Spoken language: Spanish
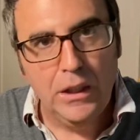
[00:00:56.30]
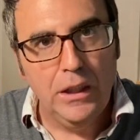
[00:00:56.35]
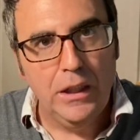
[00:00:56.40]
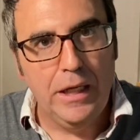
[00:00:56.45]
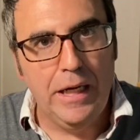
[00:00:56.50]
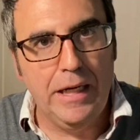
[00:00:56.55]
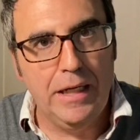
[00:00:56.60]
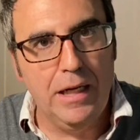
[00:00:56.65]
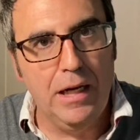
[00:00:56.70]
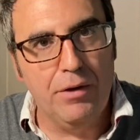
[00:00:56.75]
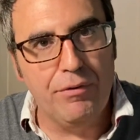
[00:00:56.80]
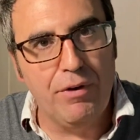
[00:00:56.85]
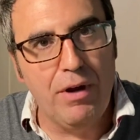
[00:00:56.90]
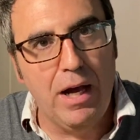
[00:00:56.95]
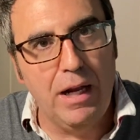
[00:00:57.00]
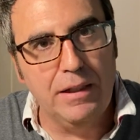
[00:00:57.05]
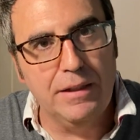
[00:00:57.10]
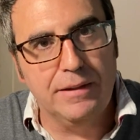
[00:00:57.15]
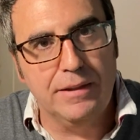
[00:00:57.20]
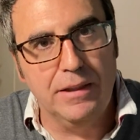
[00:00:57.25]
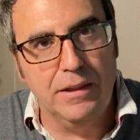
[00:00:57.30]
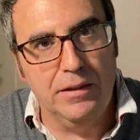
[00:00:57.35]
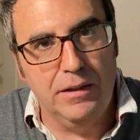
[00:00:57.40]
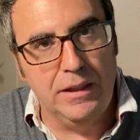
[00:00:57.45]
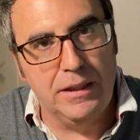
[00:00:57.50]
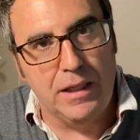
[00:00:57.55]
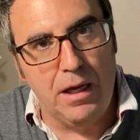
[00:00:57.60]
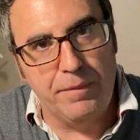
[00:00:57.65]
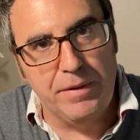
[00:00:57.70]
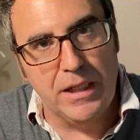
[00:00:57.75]
en el reality y
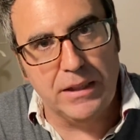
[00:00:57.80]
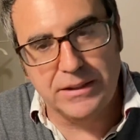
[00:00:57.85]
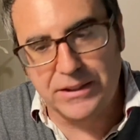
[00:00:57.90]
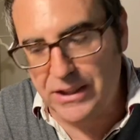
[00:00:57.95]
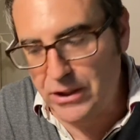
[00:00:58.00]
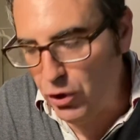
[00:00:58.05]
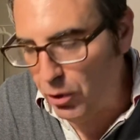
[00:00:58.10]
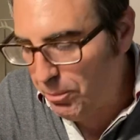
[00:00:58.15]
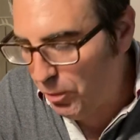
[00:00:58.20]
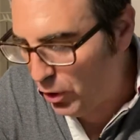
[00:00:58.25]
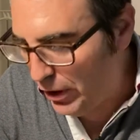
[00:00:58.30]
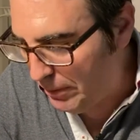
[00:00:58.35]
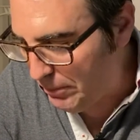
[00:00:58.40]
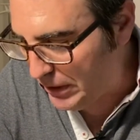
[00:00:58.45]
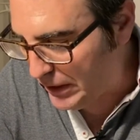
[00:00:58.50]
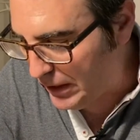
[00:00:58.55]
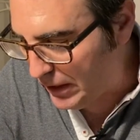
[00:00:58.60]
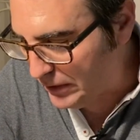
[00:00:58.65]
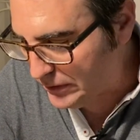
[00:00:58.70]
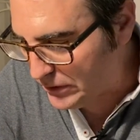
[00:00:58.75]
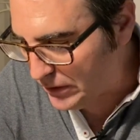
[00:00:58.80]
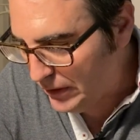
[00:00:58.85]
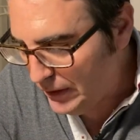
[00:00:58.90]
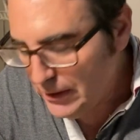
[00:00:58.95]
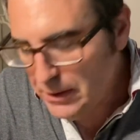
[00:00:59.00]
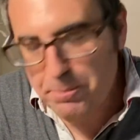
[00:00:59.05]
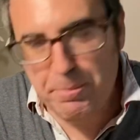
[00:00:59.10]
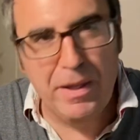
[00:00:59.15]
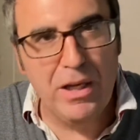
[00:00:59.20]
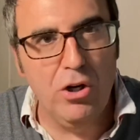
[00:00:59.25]
que habían sido
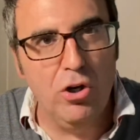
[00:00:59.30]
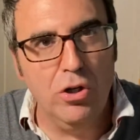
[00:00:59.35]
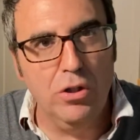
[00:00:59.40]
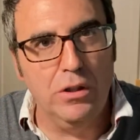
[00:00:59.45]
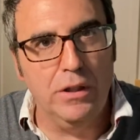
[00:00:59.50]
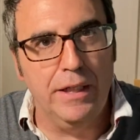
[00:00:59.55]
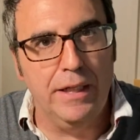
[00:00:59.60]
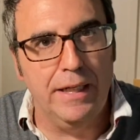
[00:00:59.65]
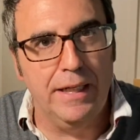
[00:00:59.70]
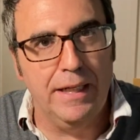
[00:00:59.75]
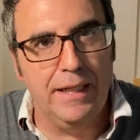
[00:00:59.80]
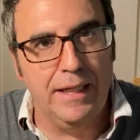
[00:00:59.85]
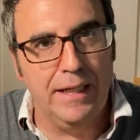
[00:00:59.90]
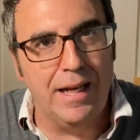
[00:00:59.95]
polémicas, pero eh,